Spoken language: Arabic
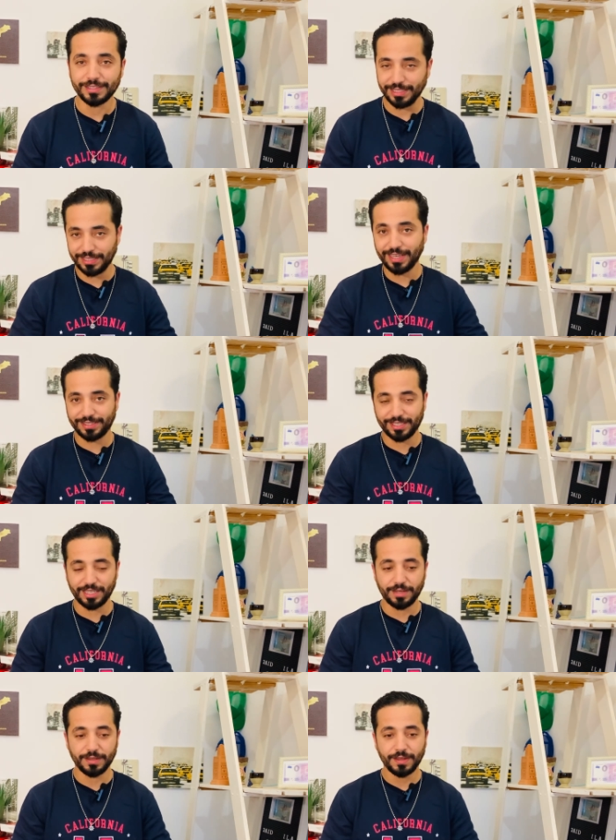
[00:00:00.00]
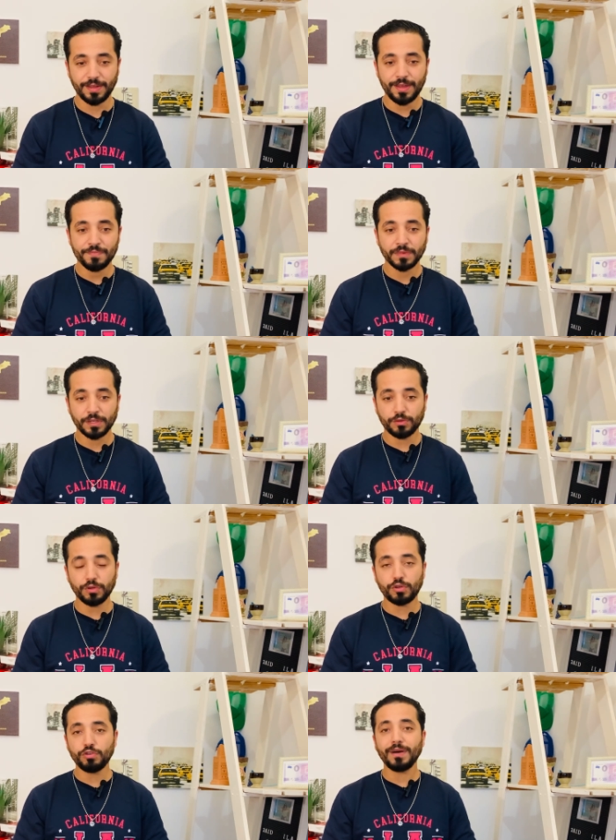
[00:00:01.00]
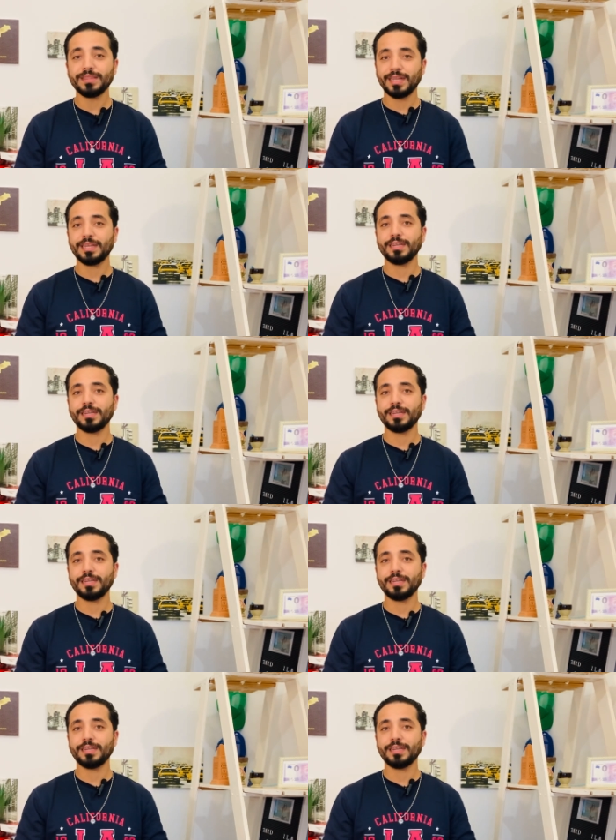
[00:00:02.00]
يعني اكسيتيرا دونك اليوم الدراري